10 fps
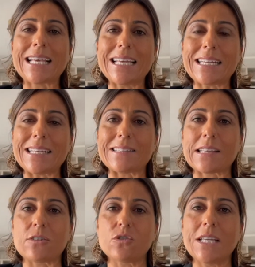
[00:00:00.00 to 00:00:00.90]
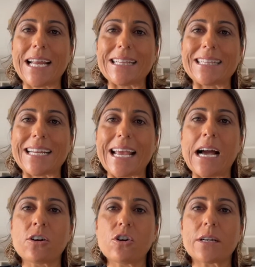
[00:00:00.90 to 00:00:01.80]
che rischiano di rendere
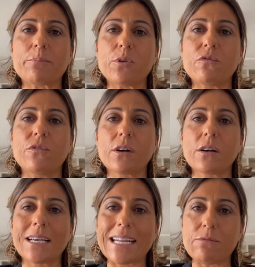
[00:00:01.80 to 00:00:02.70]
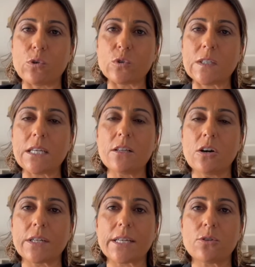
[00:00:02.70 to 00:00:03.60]
ancora più gravosi gli
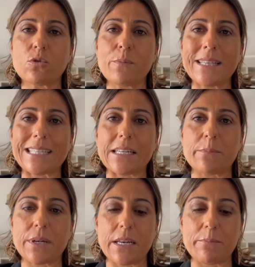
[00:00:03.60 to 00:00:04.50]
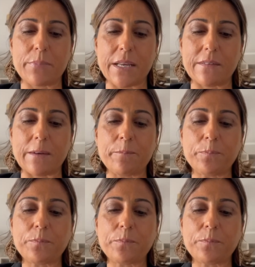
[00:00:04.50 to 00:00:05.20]
oneri documentali per le imprese.